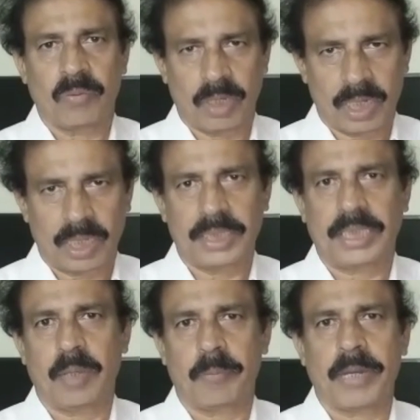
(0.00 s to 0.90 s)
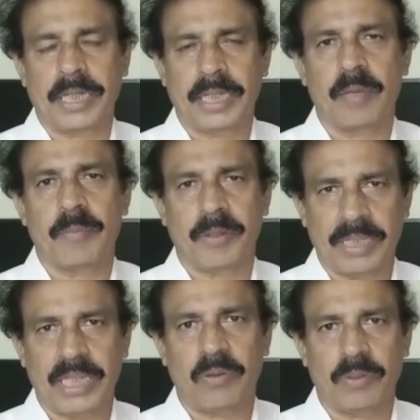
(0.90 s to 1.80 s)
ఒక రాజకీయ పార్టీగా మనం
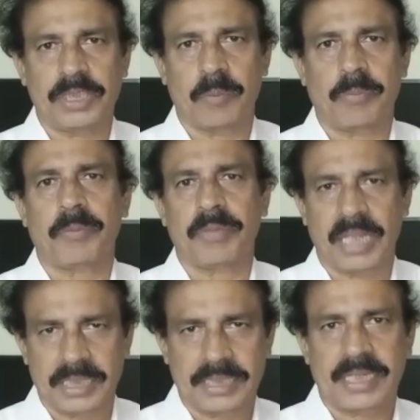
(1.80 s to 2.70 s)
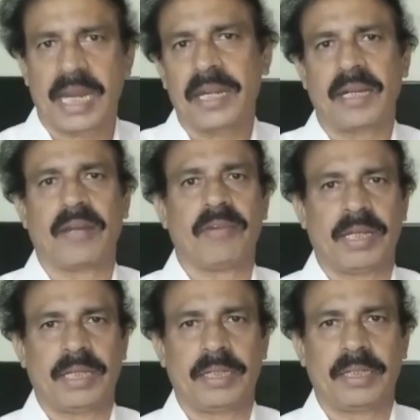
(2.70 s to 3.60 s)
ఏదైనా ఒకటి చెప్పినప్పుడు దానికి స్టాండ్
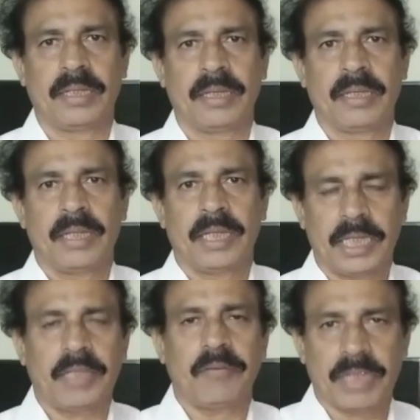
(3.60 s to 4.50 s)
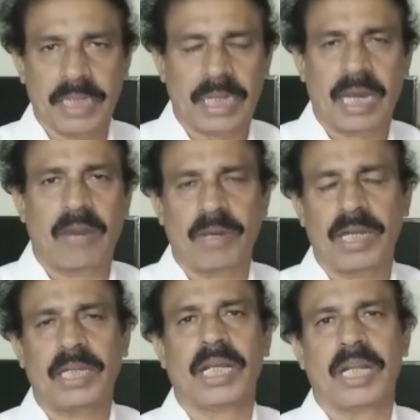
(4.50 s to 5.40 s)
కావాలి నీవు ఇక్కడ
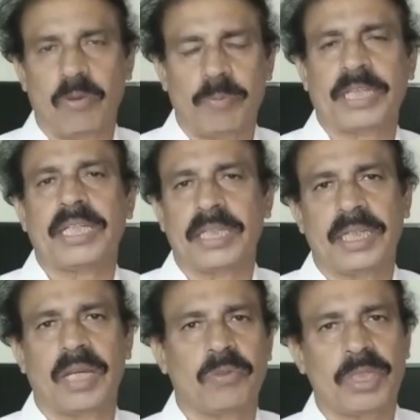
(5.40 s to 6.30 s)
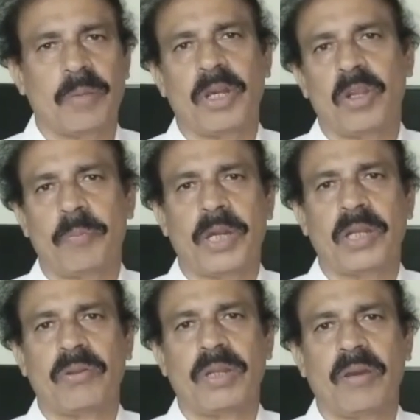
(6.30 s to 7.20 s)
కావాలంటే అన్నావు ప్రత్యక్షంగా ఉద్యమాల్లో
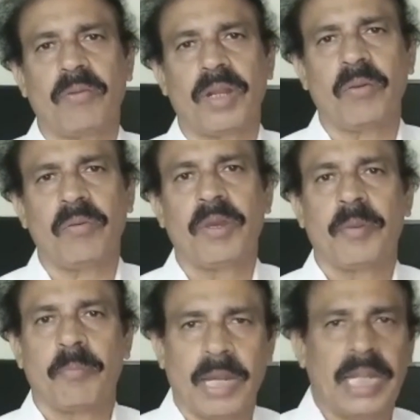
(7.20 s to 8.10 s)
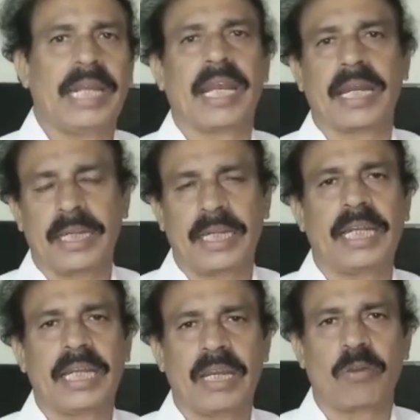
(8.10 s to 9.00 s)
పాల్గొంటా ఉన్నావు మళ్ళీ అక్కడ
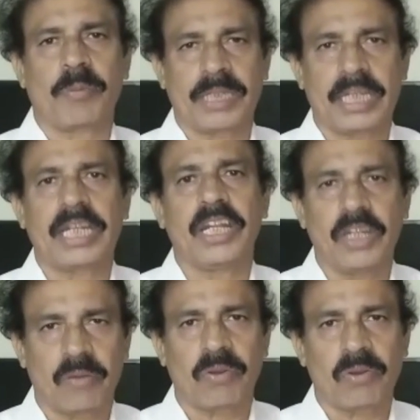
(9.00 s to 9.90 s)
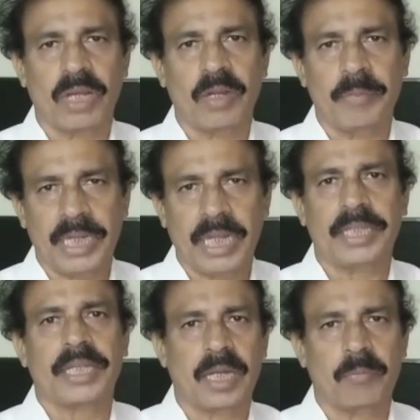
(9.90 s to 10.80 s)
ఢిల్లీ గవర్నమెంట్ ఢిల్లీలో ఎవరున్నారు మీరే
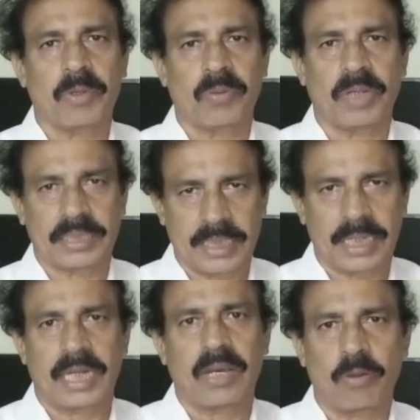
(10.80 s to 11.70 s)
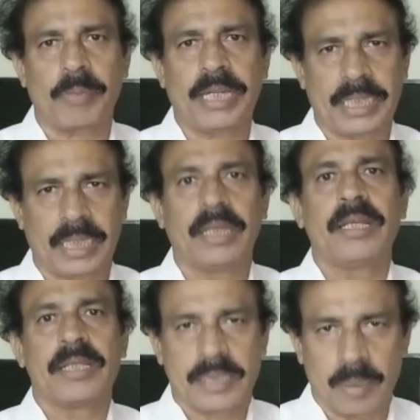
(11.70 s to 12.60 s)
అధికారంలో ఉన్నారు సెంట్రల్ గవర్నమెంట్కి
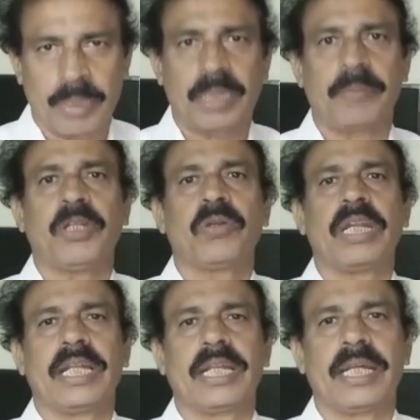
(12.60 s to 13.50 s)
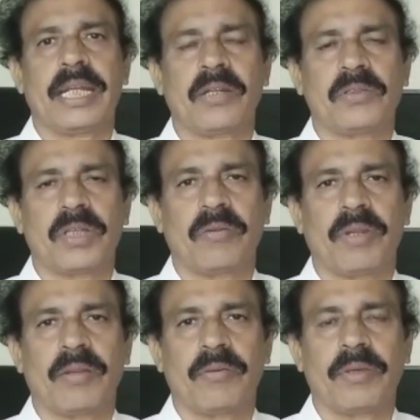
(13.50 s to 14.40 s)
సంబంధం ఎందుకు లేదని నేను అడుగుతా
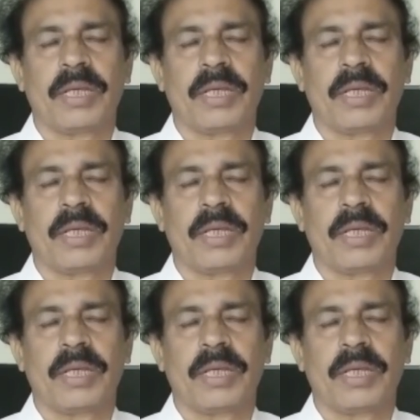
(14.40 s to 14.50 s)
ఉన్నాను